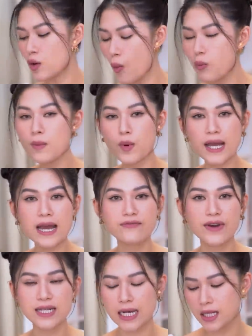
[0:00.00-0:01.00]
cũng là một cái
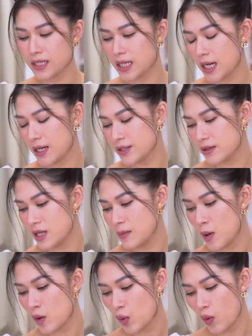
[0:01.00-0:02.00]
Advent Calendar nhưng
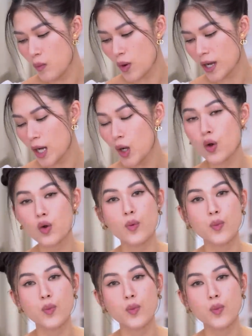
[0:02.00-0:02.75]
mà của một cái local